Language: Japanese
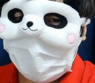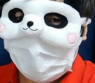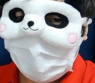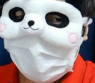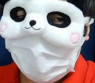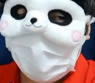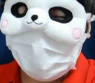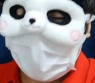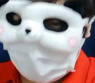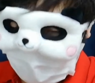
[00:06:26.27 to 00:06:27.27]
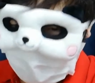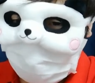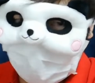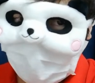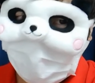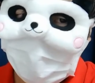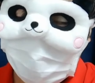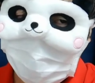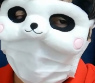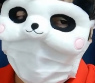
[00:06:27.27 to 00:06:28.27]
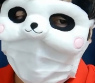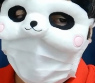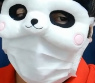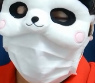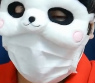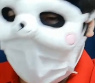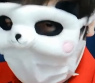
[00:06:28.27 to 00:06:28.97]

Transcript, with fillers: こう本があると思うんだけど、自己啓